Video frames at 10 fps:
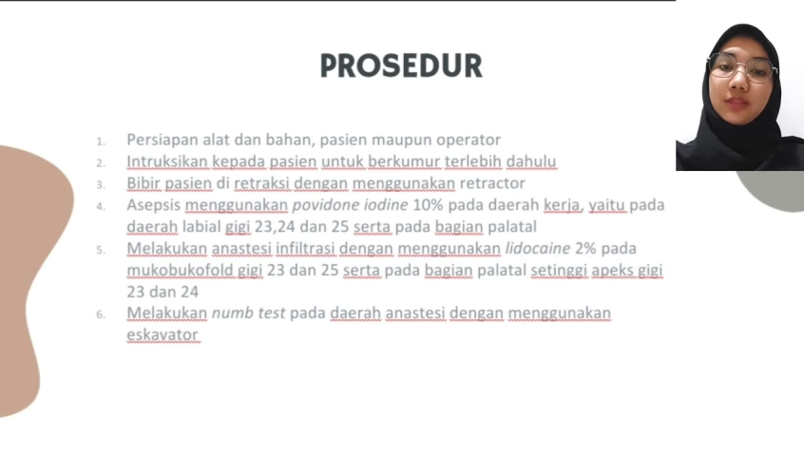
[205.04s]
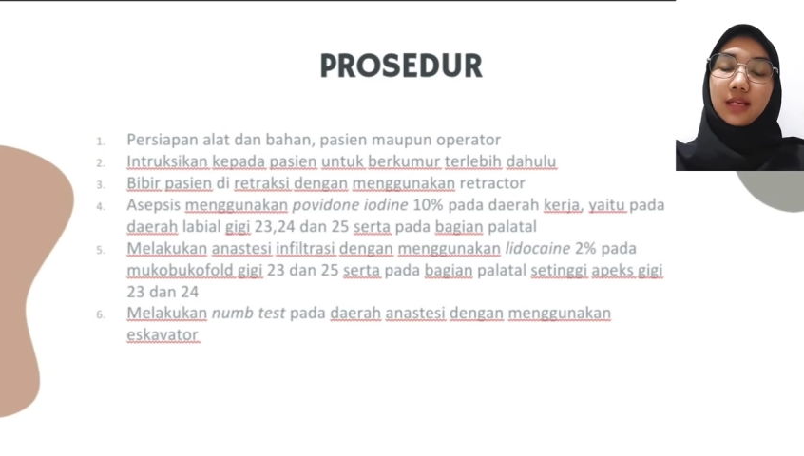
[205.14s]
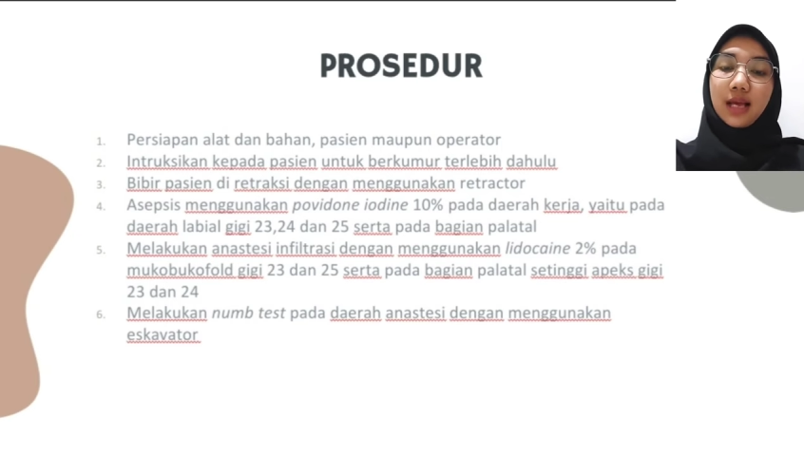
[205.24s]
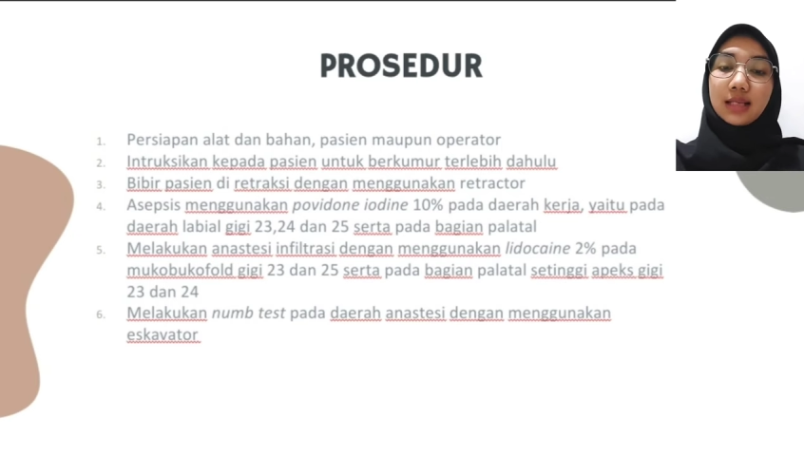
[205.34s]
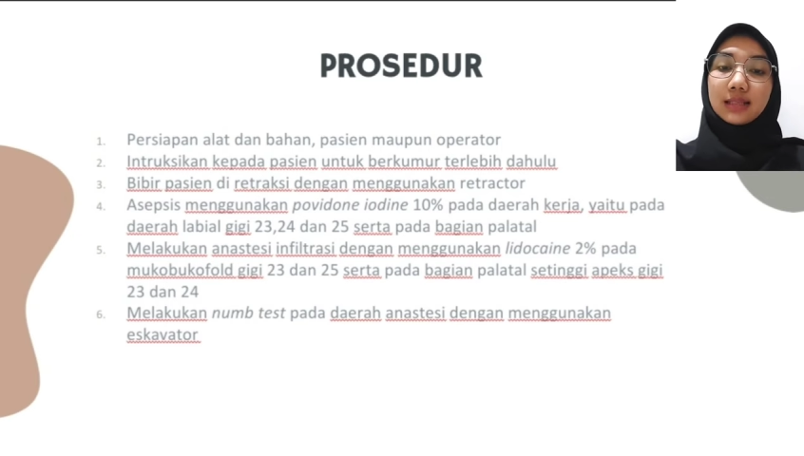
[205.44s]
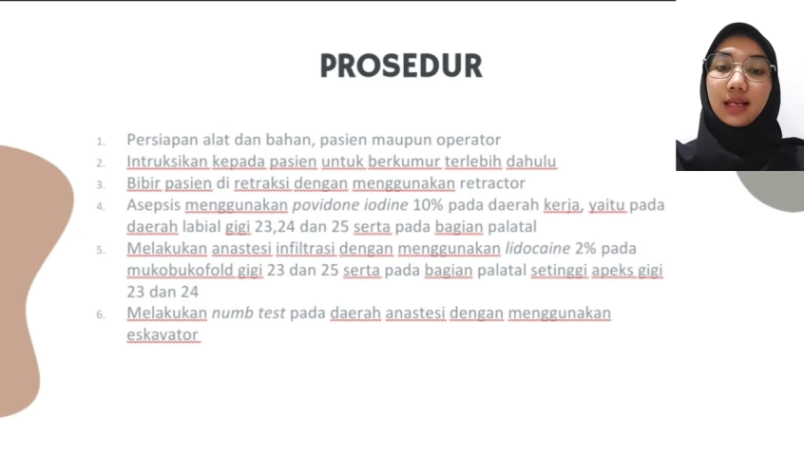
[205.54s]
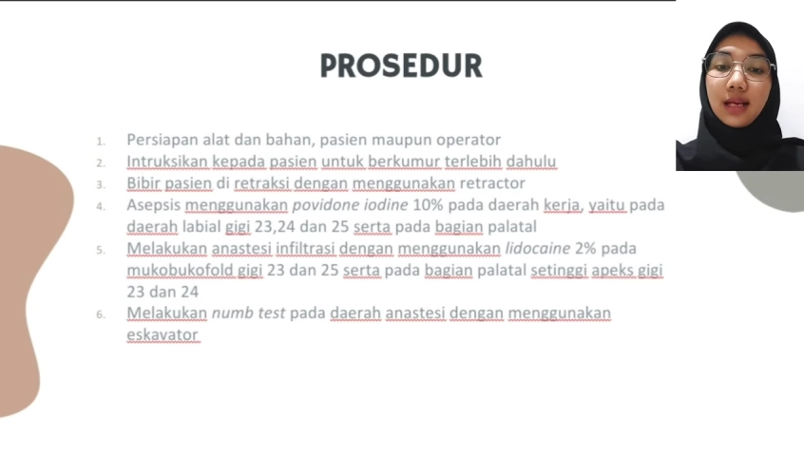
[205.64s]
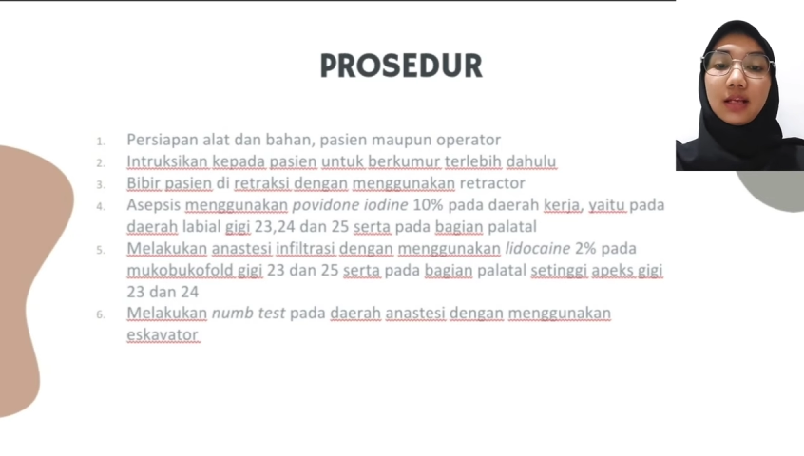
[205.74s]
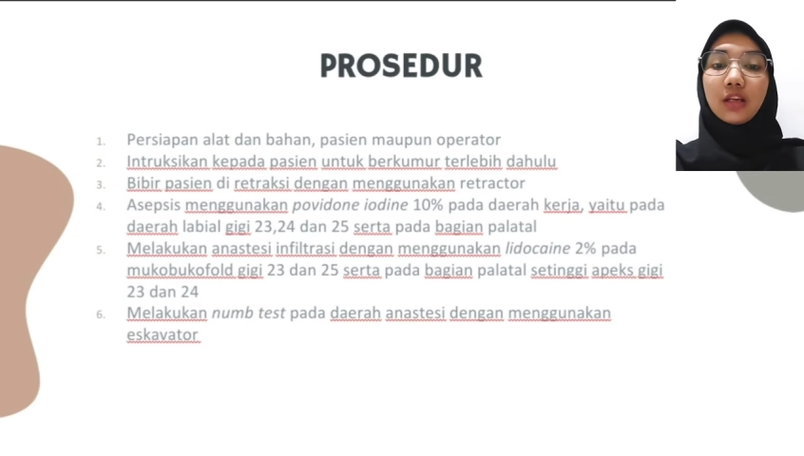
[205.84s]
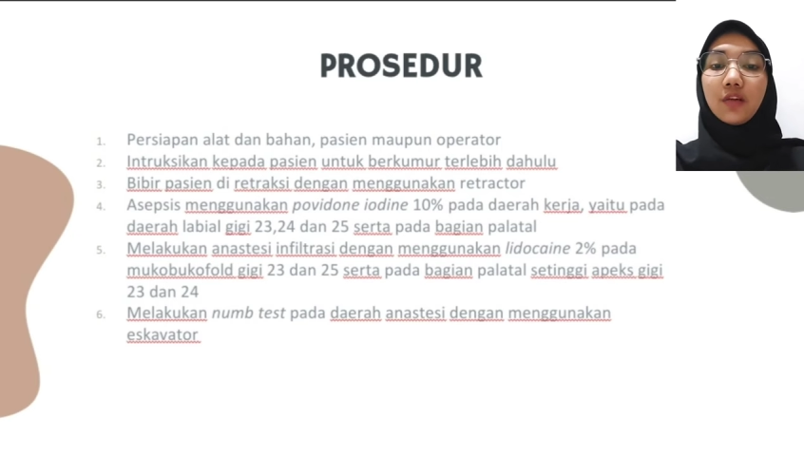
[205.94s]

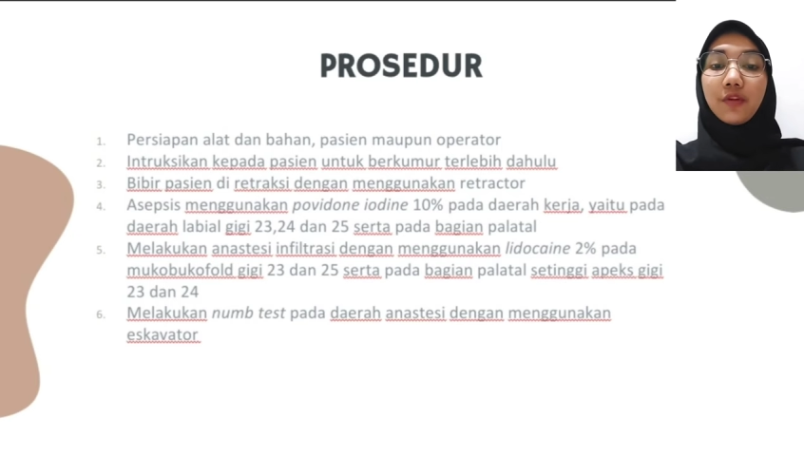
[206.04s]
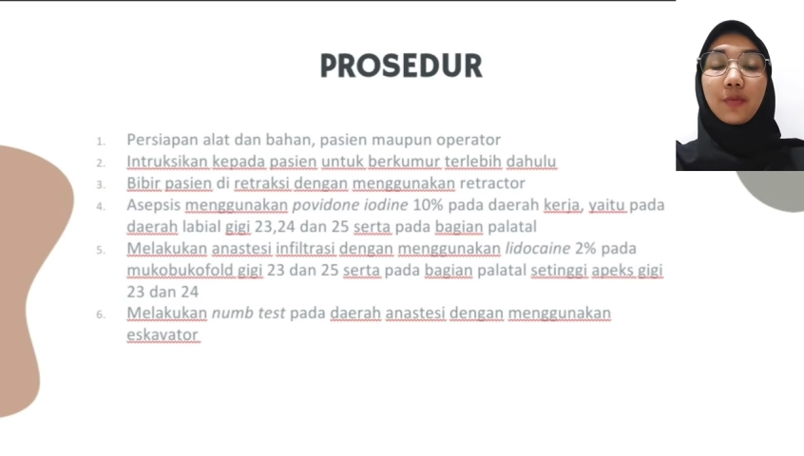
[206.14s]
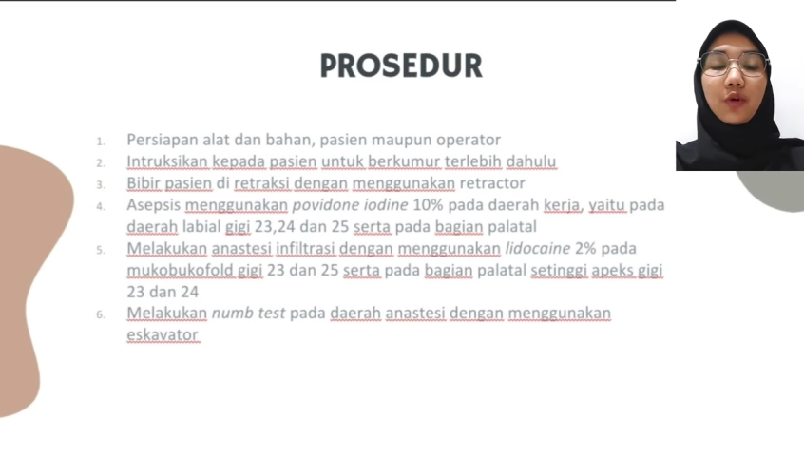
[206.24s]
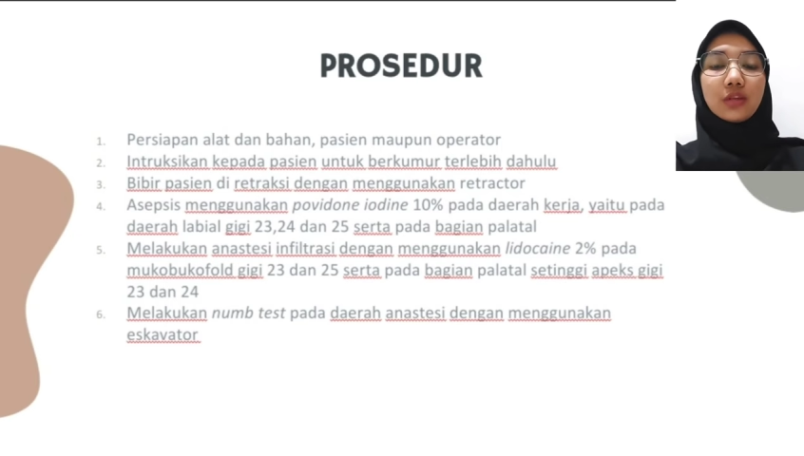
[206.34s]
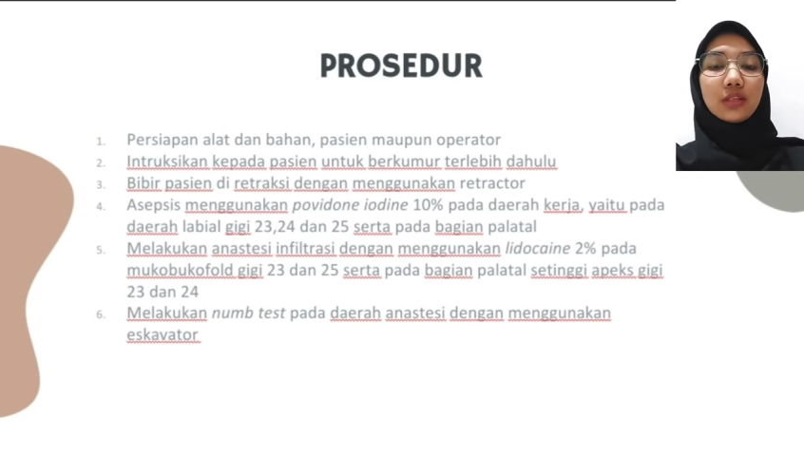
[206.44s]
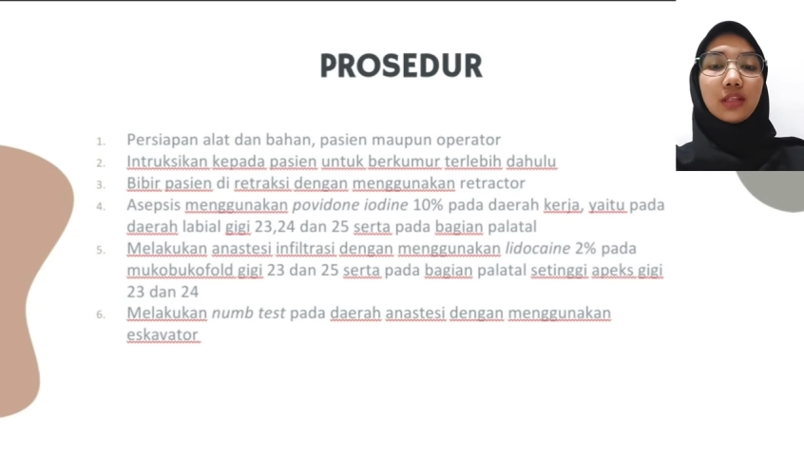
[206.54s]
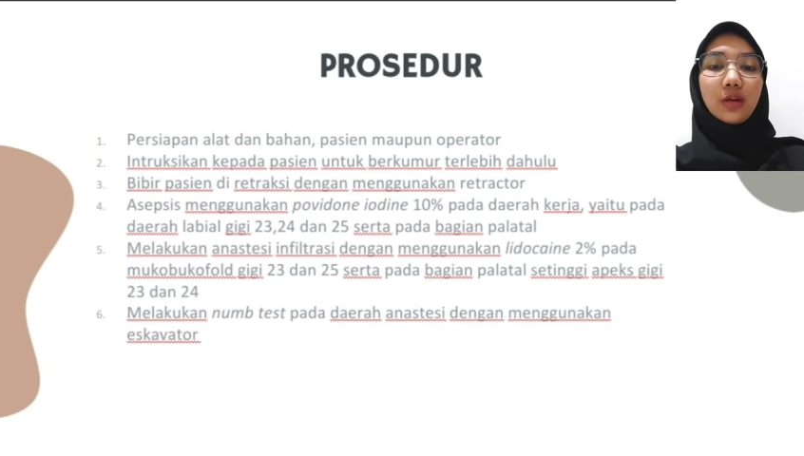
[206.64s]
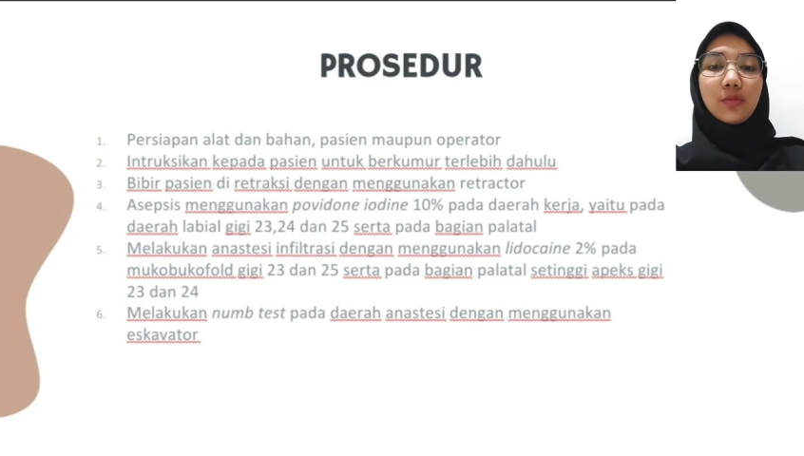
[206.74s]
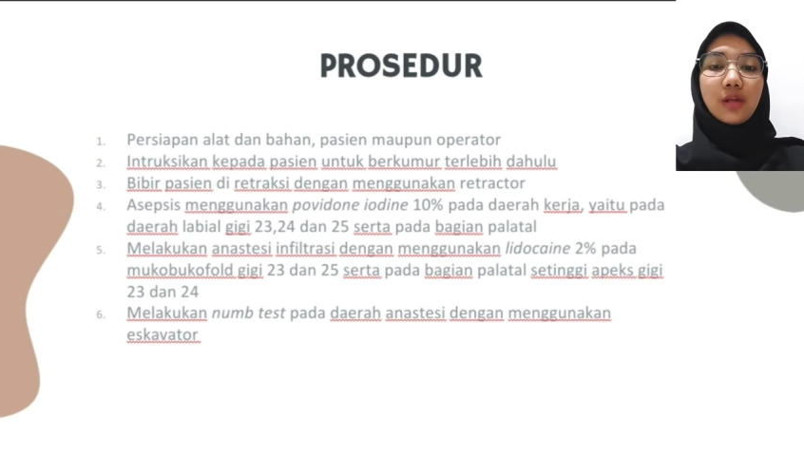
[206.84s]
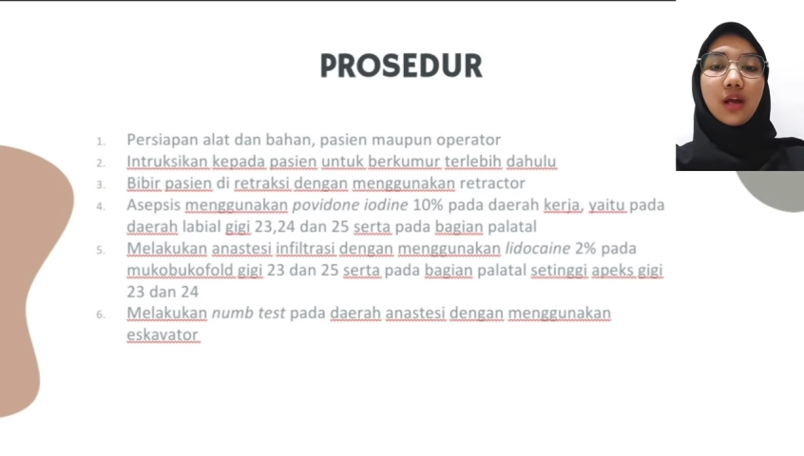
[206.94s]
menjelaskan inform konsep
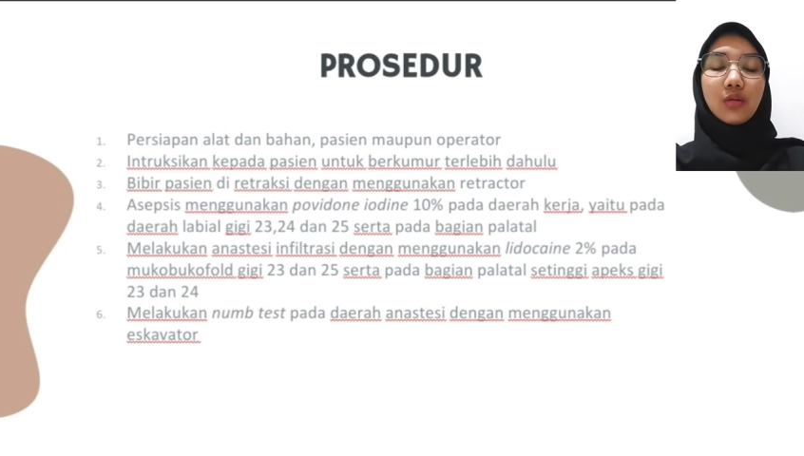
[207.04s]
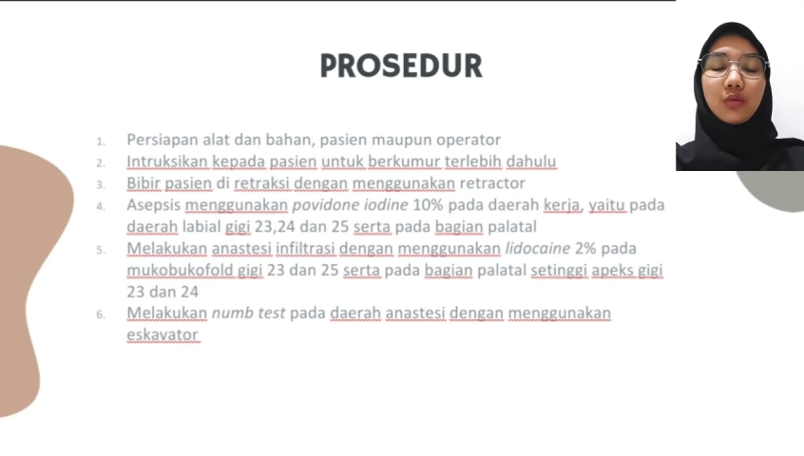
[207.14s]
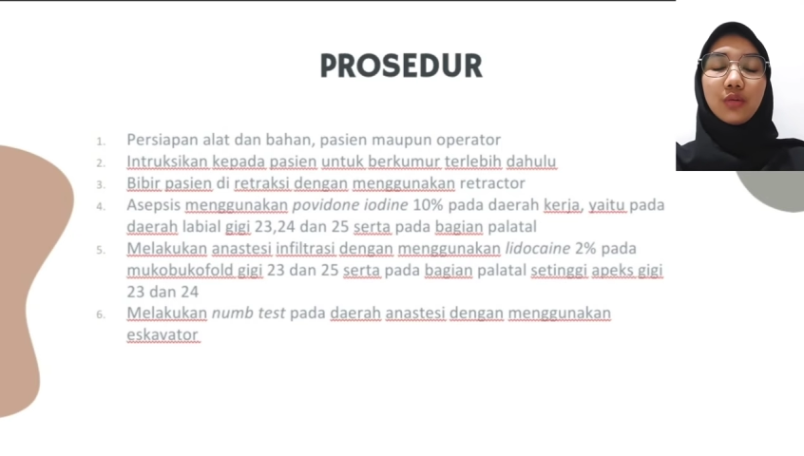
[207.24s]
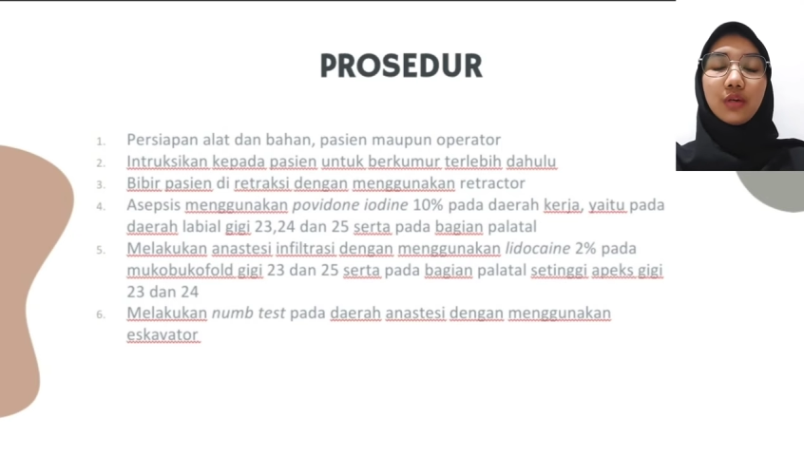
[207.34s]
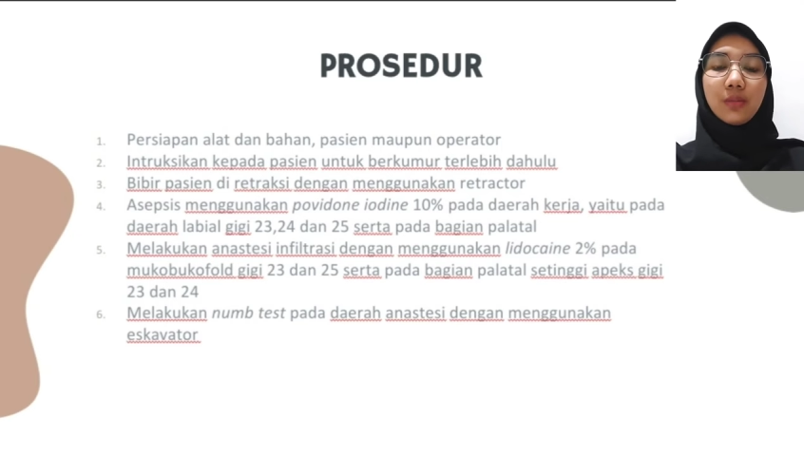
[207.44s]
terlebih dahulu